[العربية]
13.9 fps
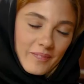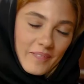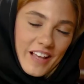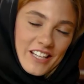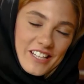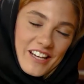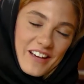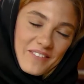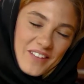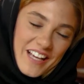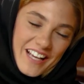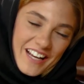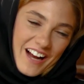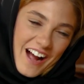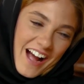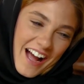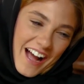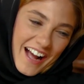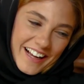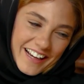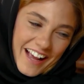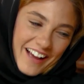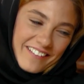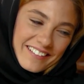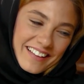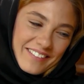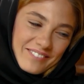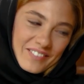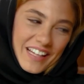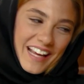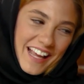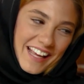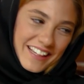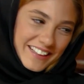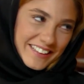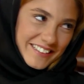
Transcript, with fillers: ماشي يا بيرة انا هاخد المراية